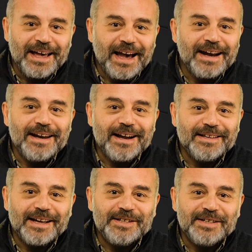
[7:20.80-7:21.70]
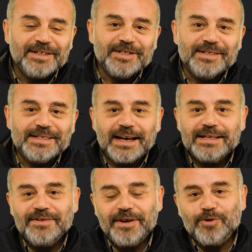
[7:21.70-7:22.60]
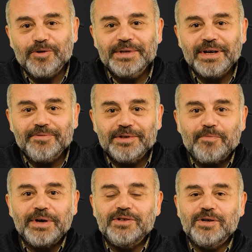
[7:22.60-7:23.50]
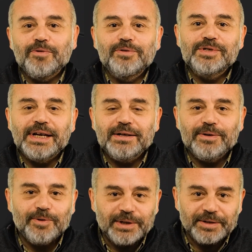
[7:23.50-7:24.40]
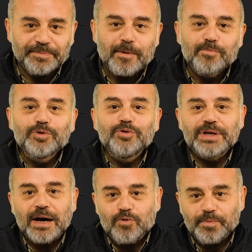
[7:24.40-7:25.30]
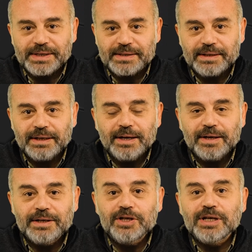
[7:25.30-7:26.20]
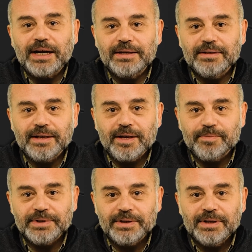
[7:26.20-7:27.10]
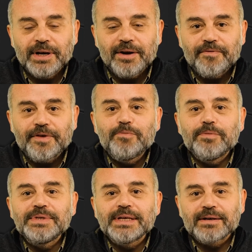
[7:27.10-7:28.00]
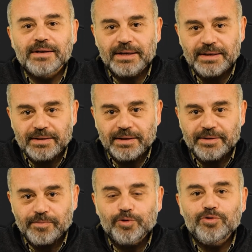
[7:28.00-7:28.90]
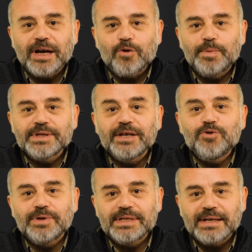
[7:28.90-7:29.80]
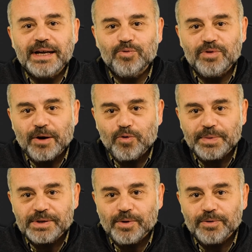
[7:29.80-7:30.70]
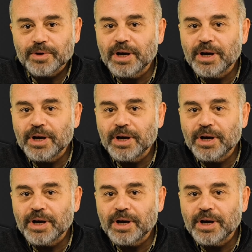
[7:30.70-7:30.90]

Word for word: Her ne kadar işin siyasi ve ekonomik tarafından bakacak olursak olalım. Bu Dünya Kupası kış aylarında yapıldı ve hepimizi ekrana kilitledi. Bu Dünya Kupası en çok izlenen Dünya Kupası oldu.